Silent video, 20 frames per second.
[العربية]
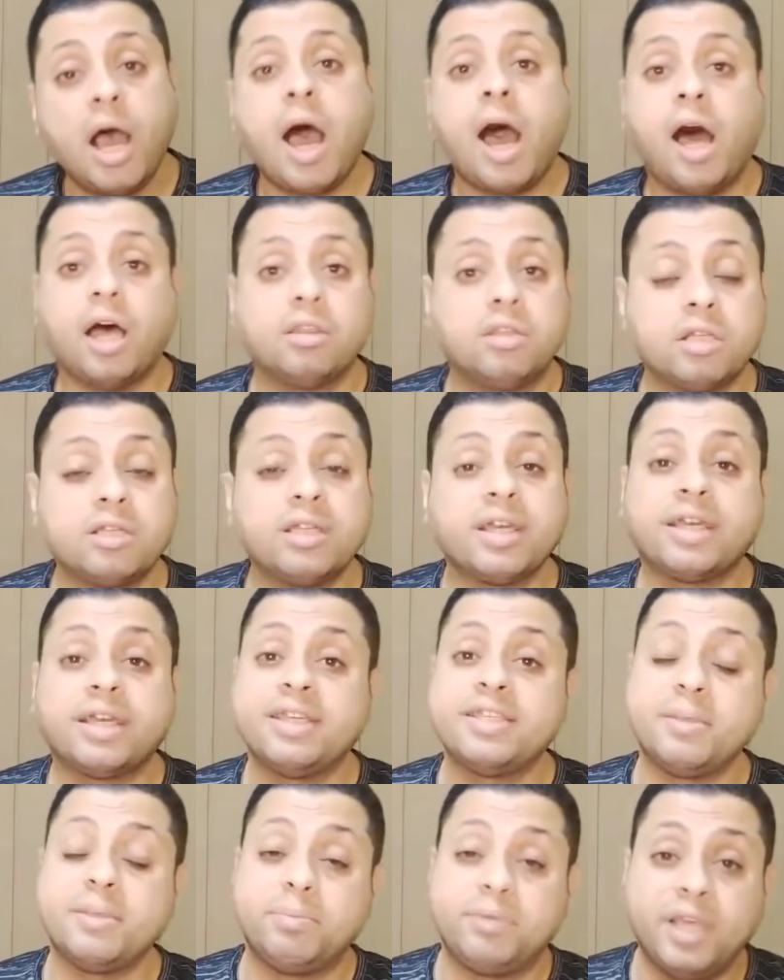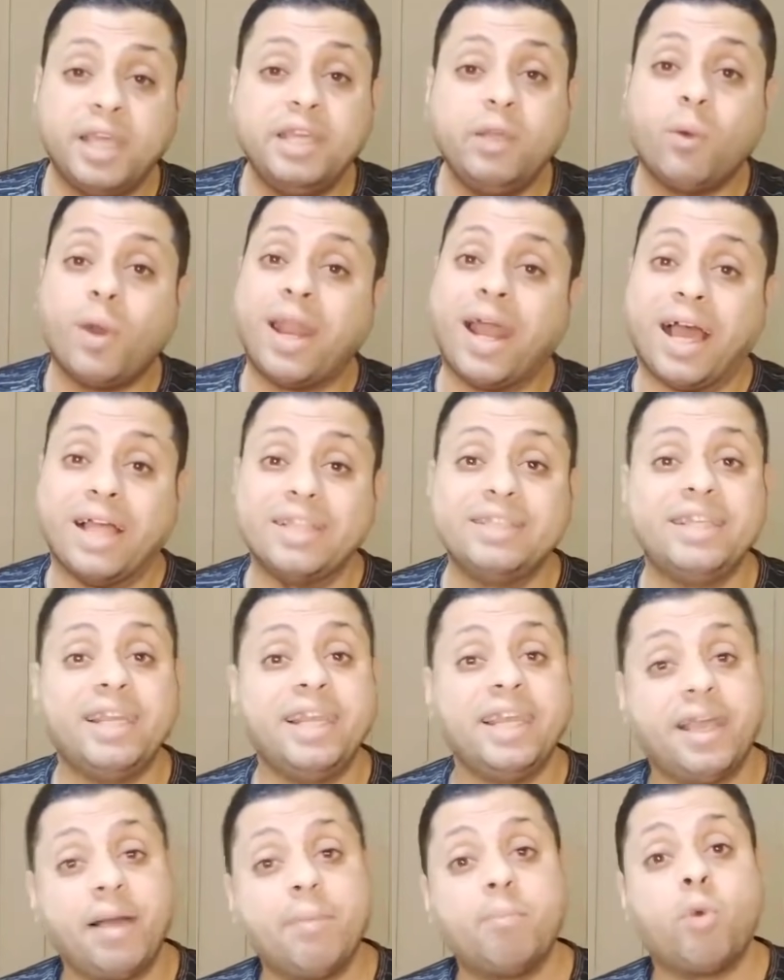حضرتك كسبتني وانا
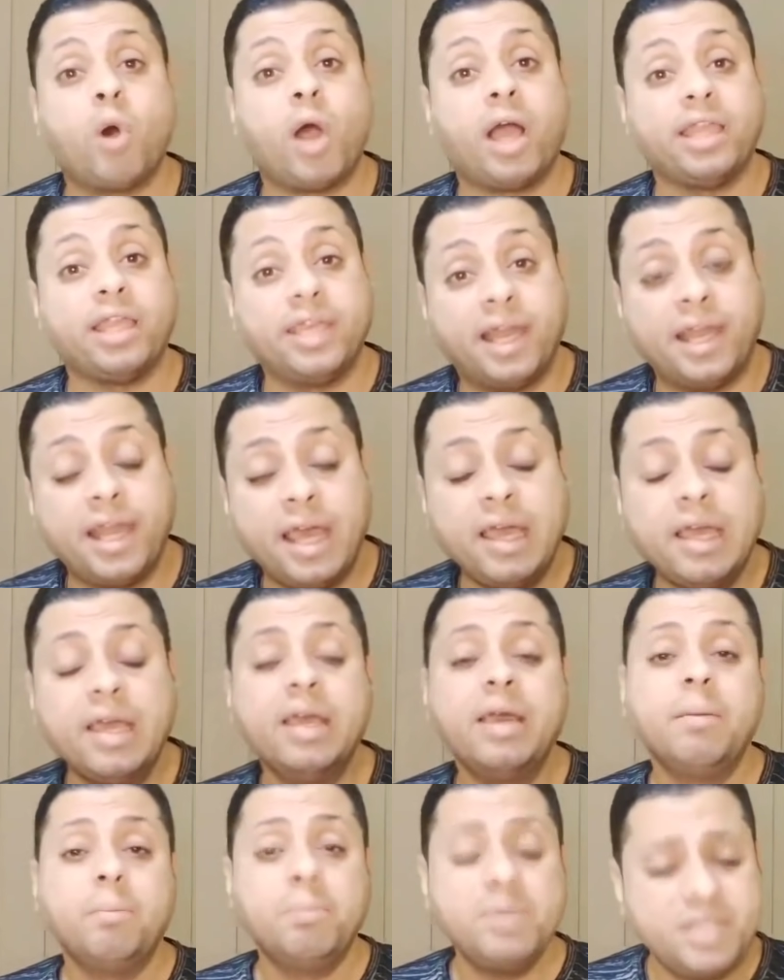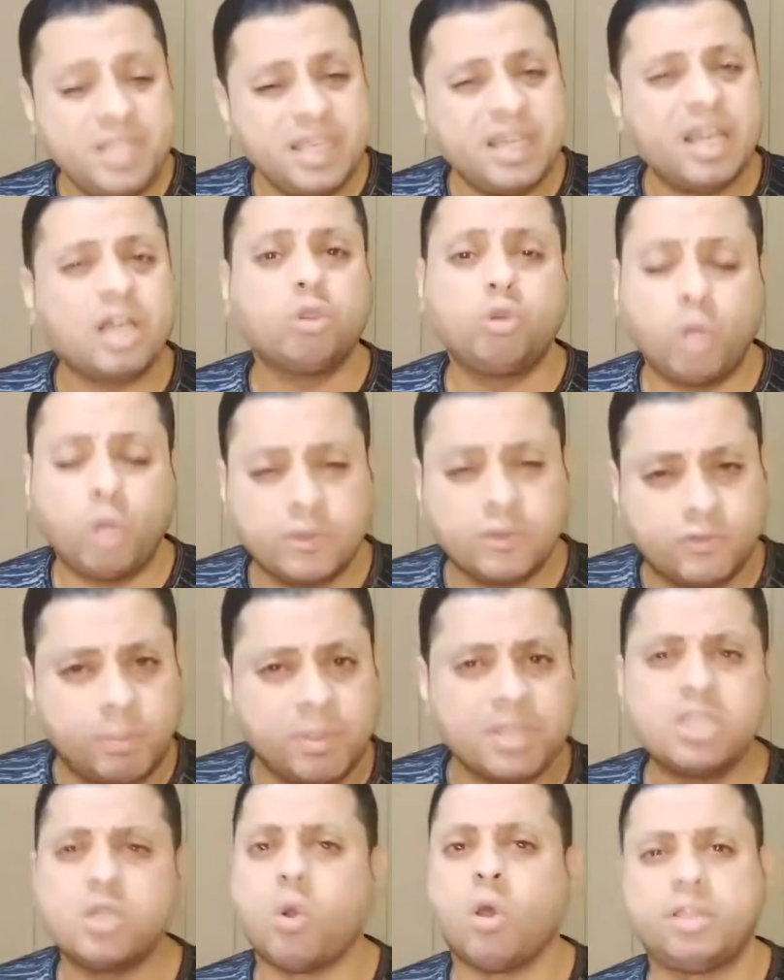عندي لجام معينه مسيرك تقعد في
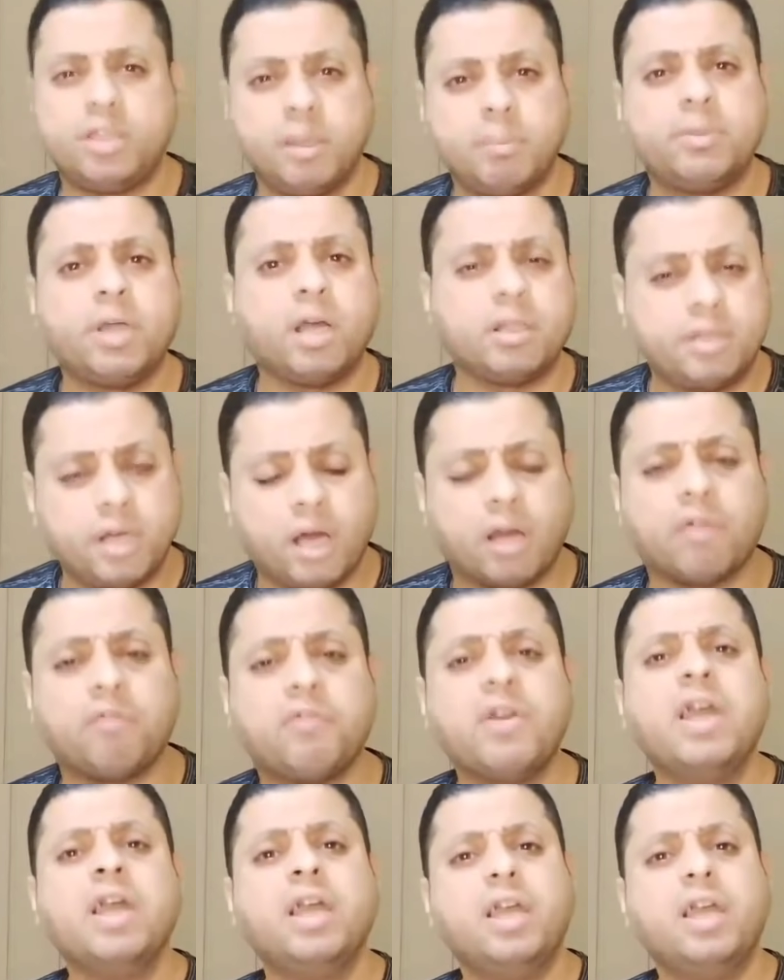مصر وتبدا تعرف